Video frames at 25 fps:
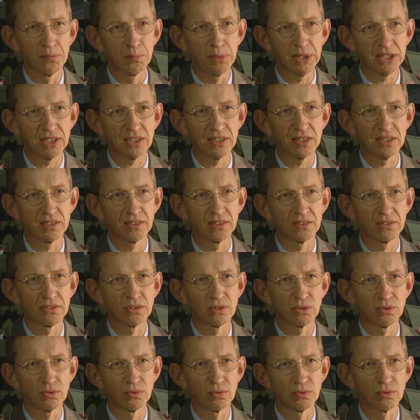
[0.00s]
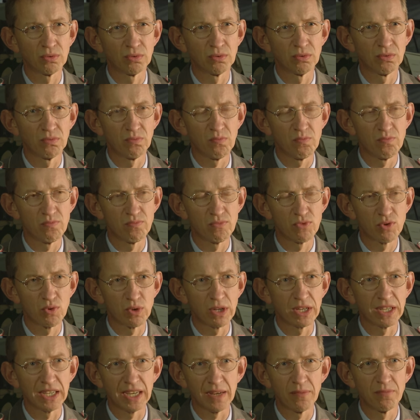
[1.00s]
bis hin zu
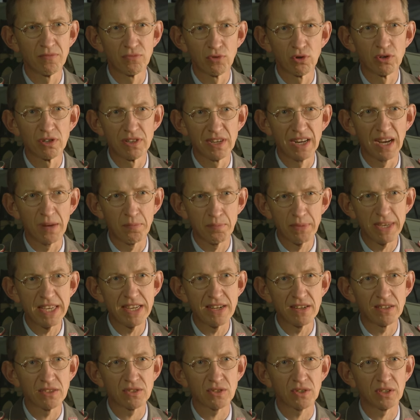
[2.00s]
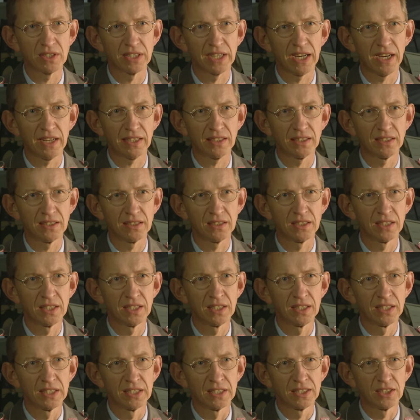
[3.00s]
zugegeben wohl labilen Soldaten,
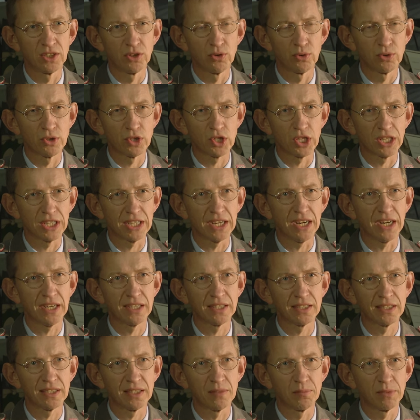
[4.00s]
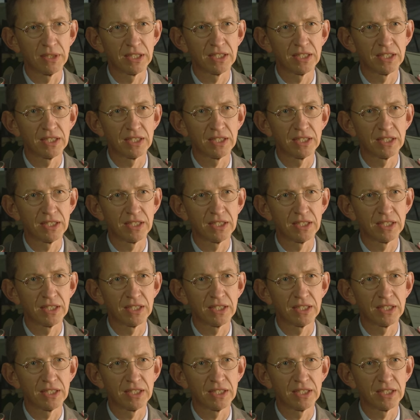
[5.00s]
die durch Schikanen im